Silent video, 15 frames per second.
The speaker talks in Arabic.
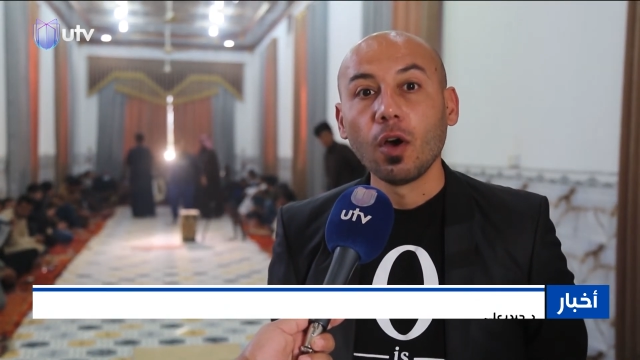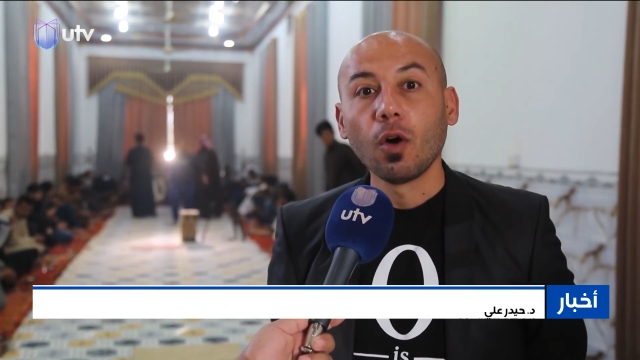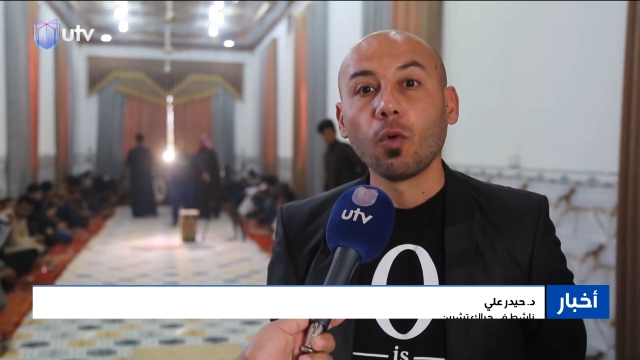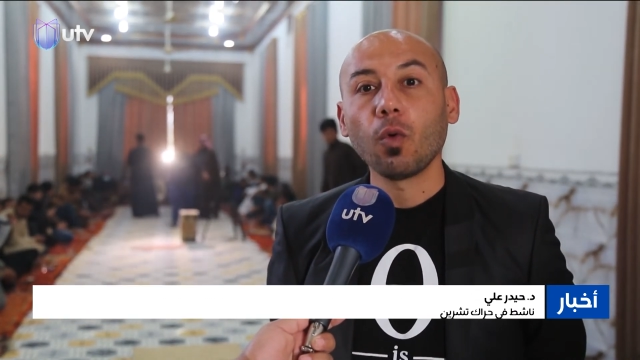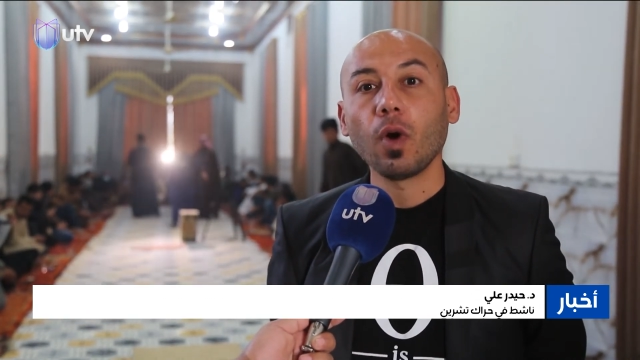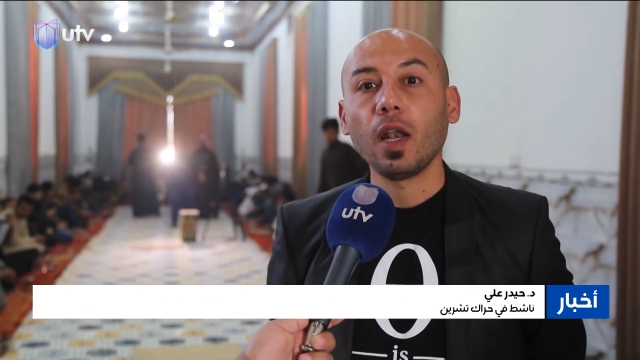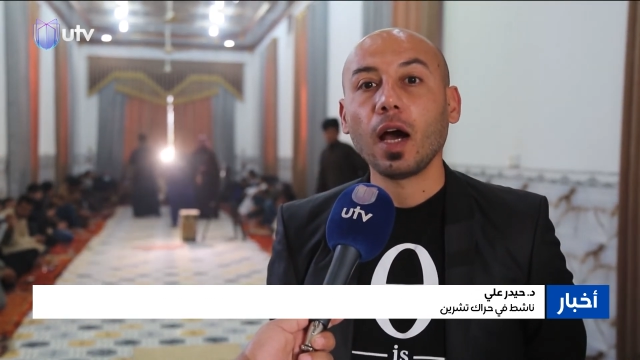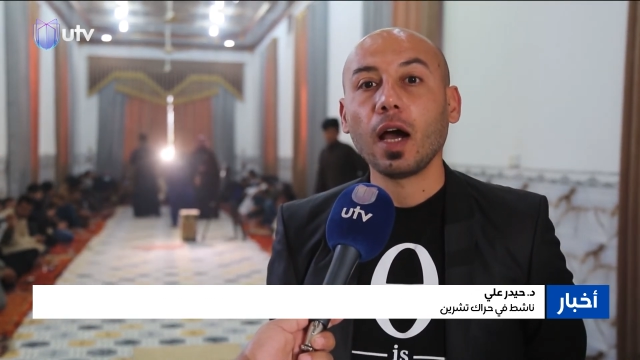
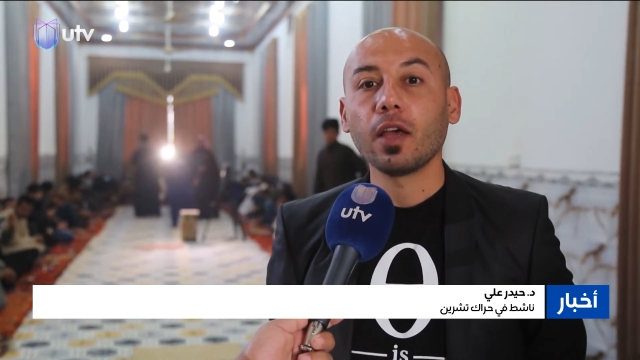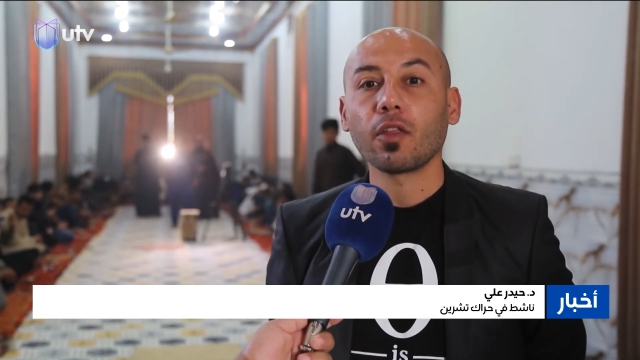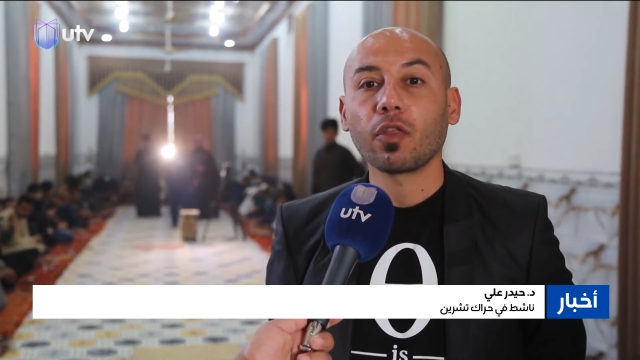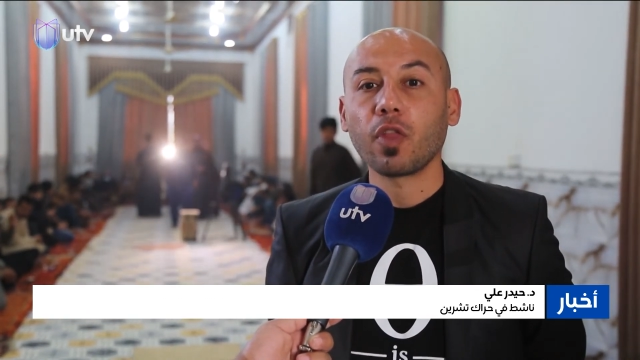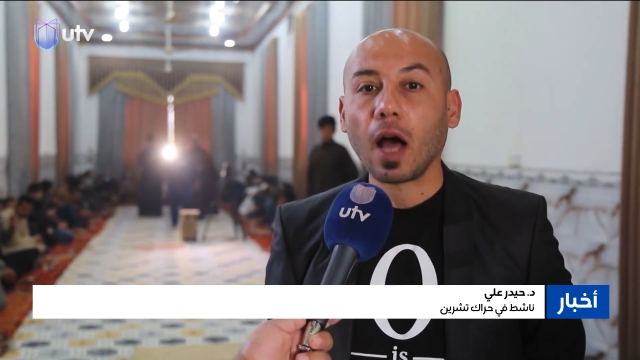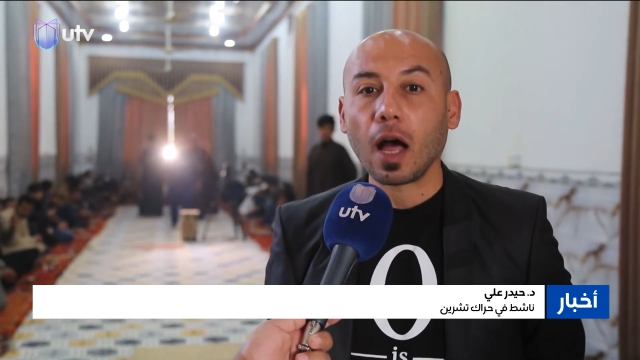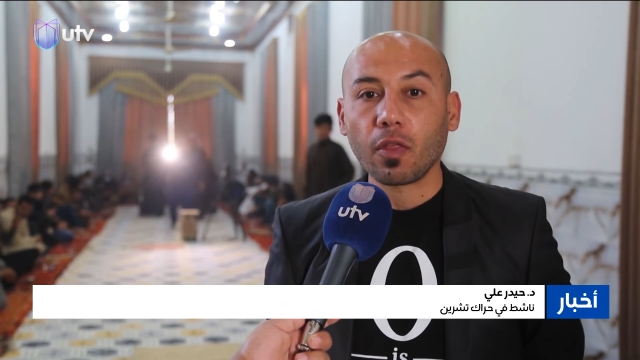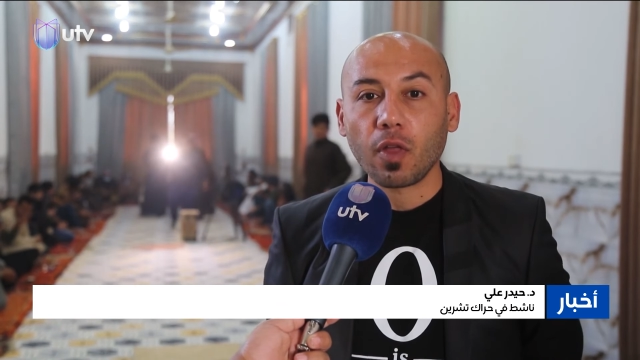ولا
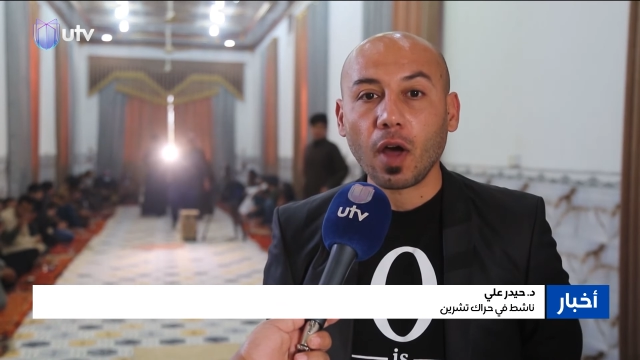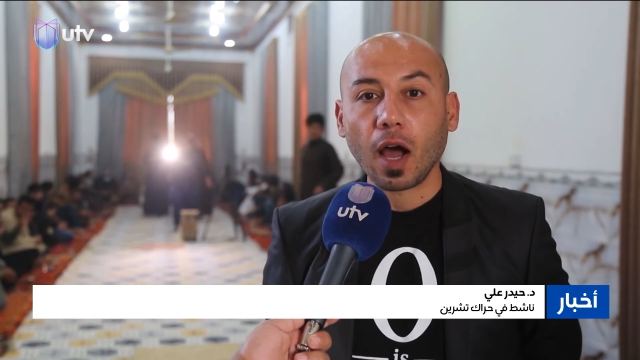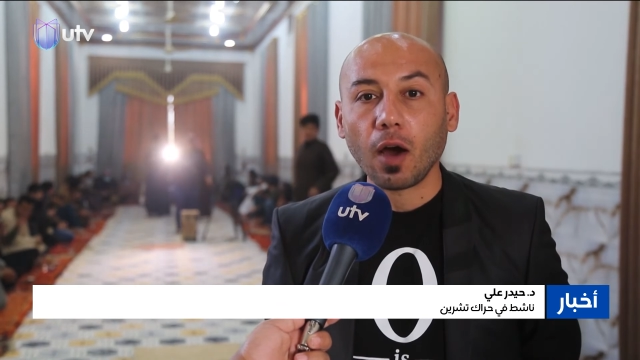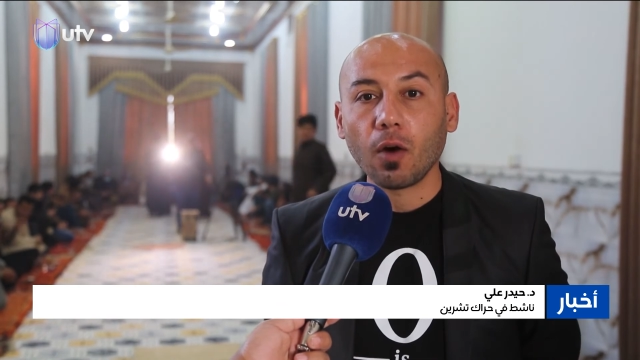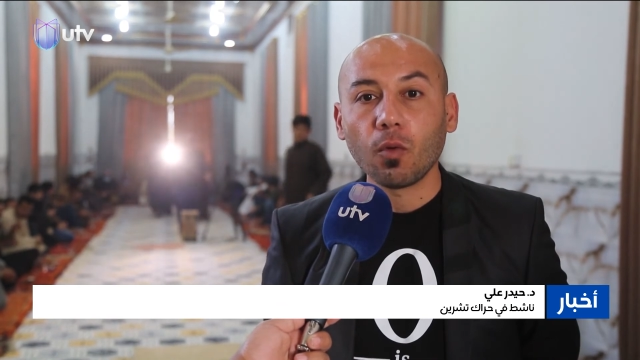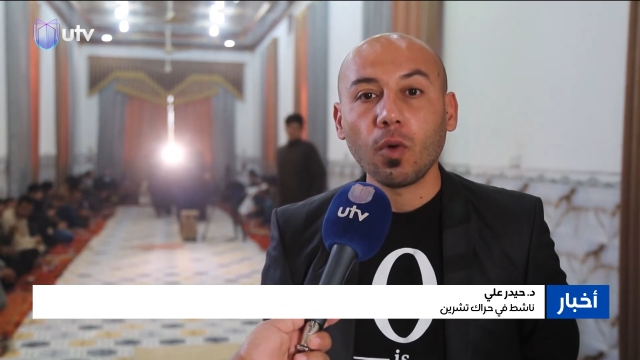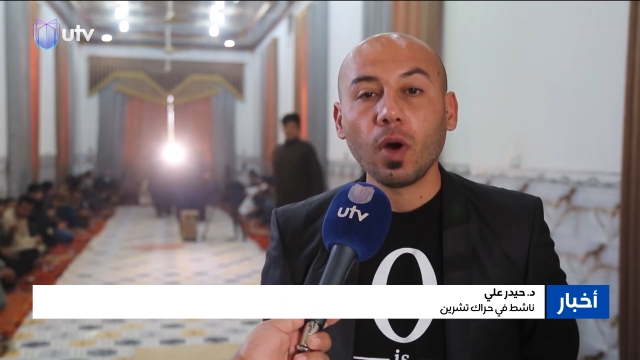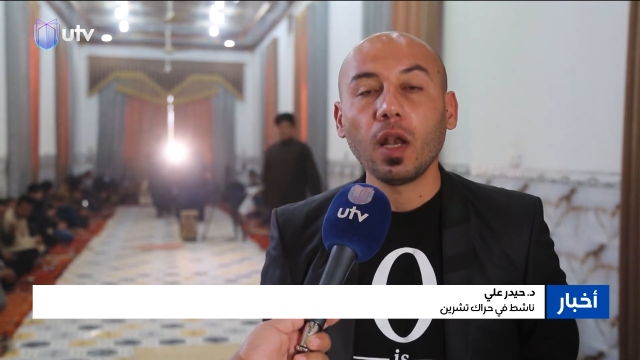يتضعضع
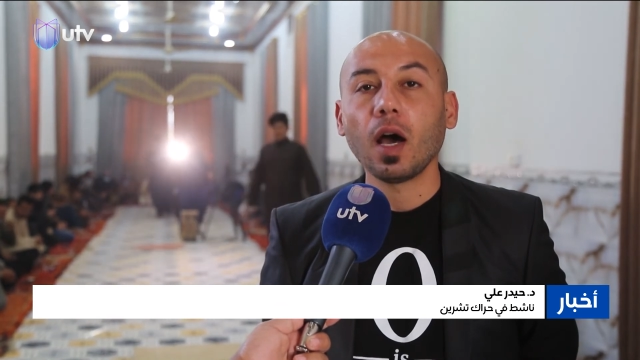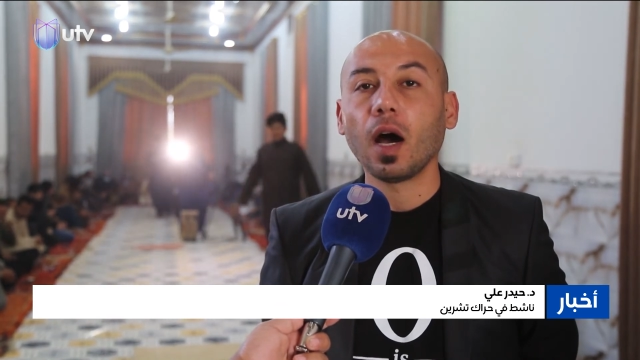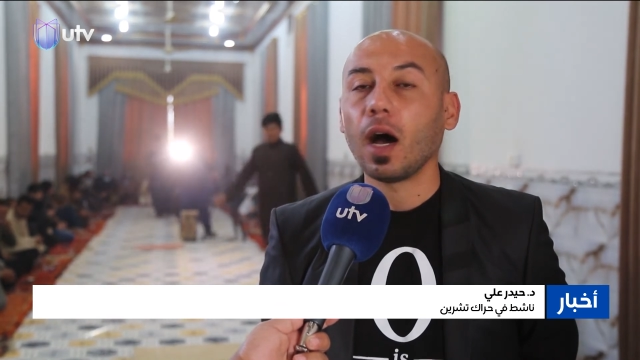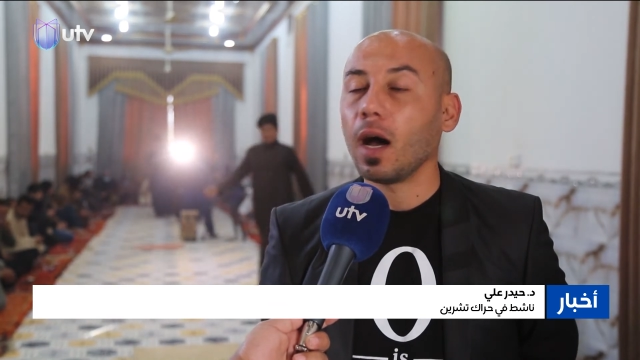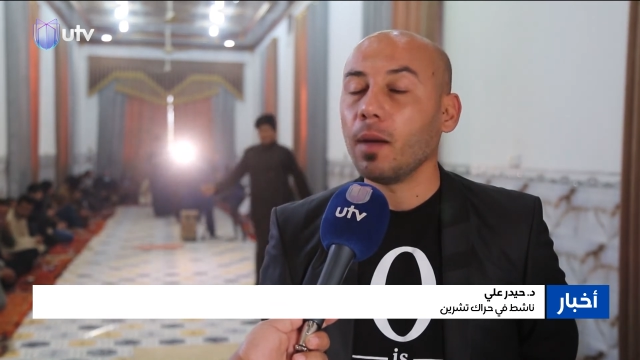ولا